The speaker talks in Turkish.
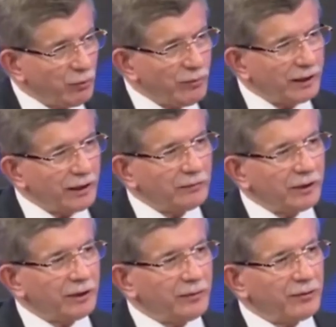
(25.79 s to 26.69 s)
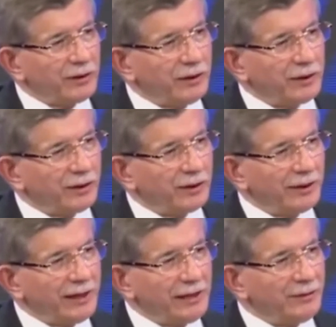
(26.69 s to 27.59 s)
Ben bu makamlara, mevkileri
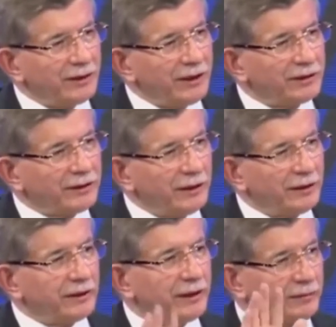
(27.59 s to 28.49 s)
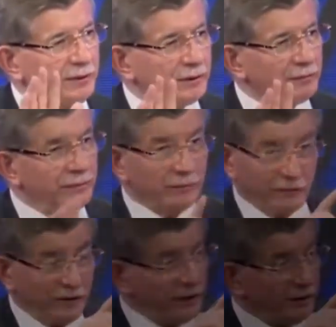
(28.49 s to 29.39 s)
elimin tersiyle iterim dedim
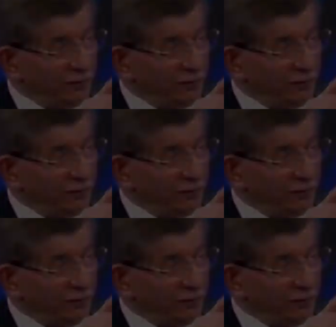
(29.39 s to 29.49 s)
ve